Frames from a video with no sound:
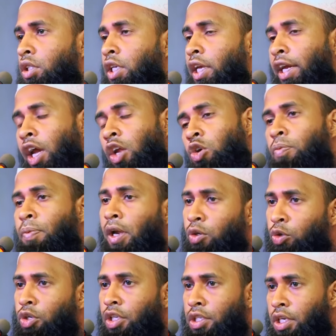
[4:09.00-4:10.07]
সেখানেও পানি
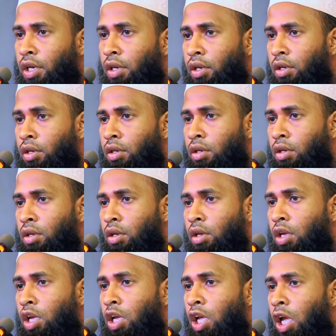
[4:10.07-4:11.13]
উঠে যায়
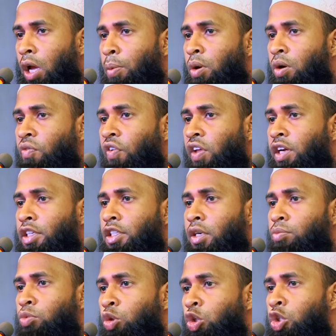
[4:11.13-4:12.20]
এবং ফেনীর
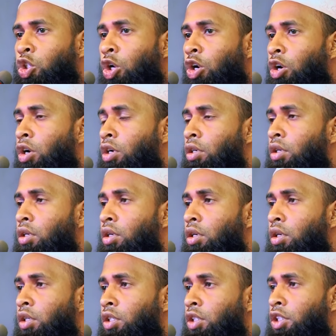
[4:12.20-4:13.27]
যে মূল শহর
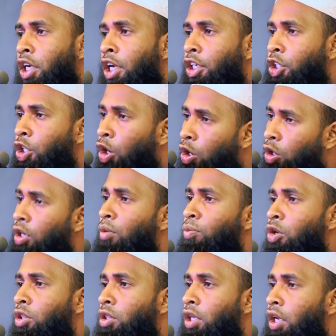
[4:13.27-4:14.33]
সেই শহরের
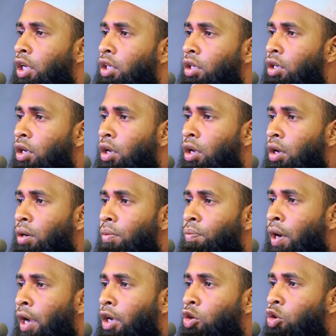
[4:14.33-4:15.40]
মধ্যেই
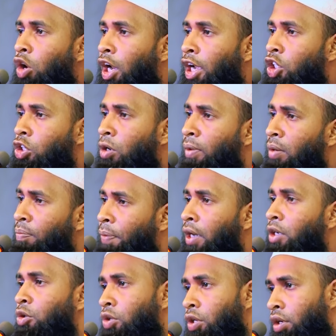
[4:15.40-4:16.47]
প্রায় গলার সমান
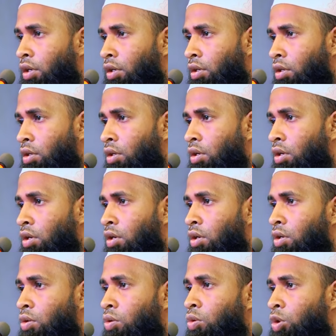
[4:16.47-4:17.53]
পানি ওঠে
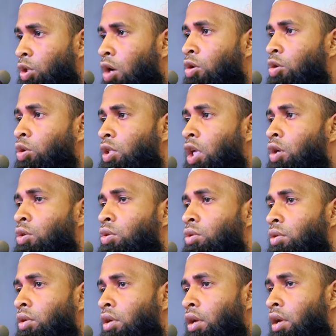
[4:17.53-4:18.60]
কোথাও কোথাও
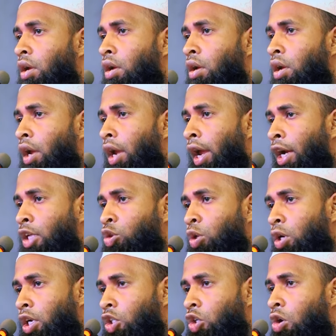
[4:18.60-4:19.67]

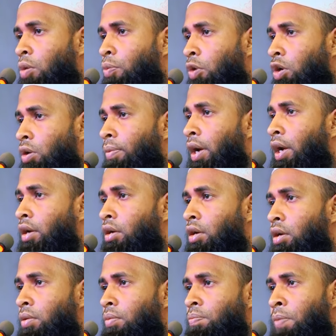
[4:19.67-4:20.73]
একতলা সমপরিমাণ
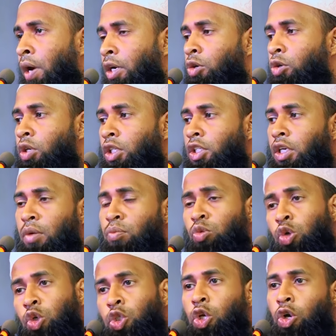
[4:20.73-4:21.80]
পানি ওঠে সেটা
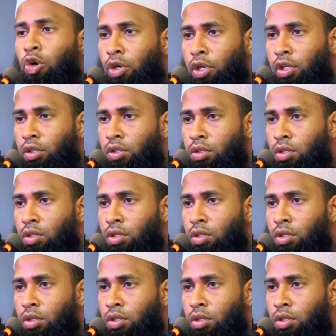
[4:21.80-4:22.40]
মূল শহরেই